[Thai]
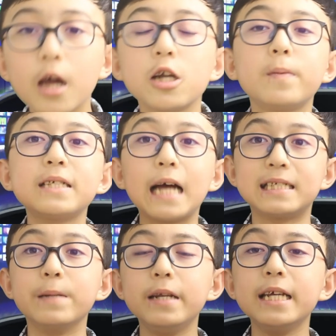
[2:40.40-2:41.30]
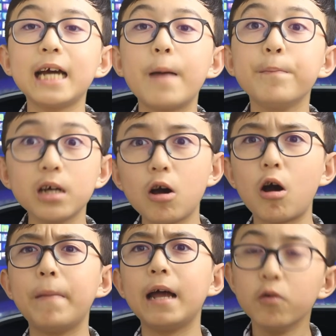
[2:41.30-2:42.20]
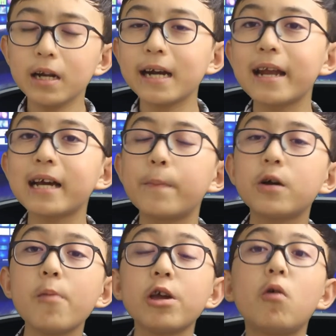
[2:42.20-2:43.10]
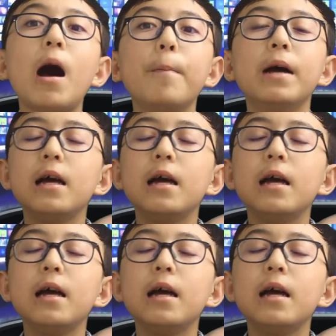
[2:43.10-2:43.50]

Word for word: ด้วยภาษา assembly นะคะเมื่อออกมารุ่นแรกๆนะครับก็มีความ